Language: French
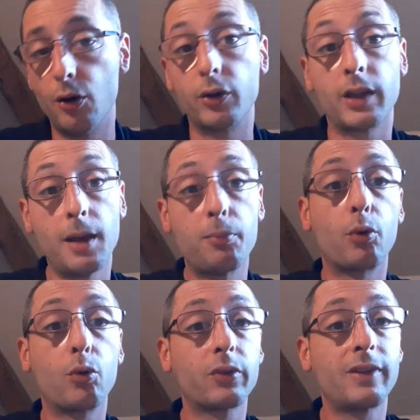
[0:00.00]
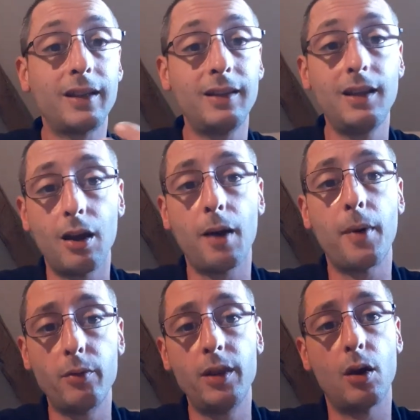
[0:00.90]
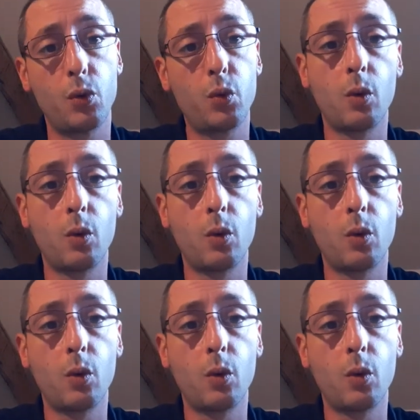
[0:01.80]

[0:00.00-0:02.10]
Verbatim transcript: Ok, pour constater, euh, ah bah oui, euh,